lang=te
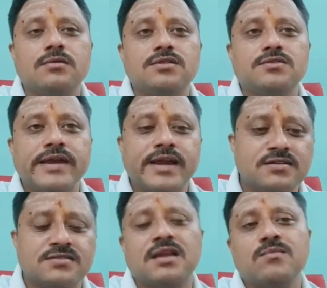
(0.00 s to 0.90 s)
స్క్వేర్ యార్డ్
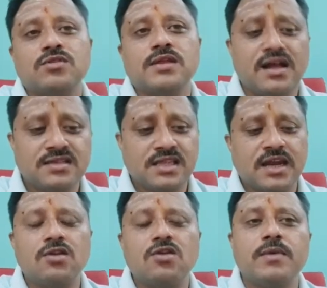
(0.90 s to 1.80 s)
స్థలం ఉంది ఆ
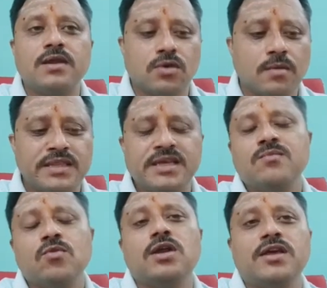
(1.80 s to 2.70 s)
స్థలంలో మనం ఒక పదిహేను
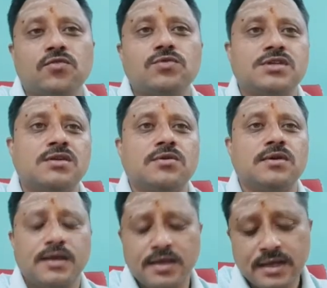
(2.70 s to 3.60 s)
మొక్కలు వేసుకోవచ్చు అనుకోండి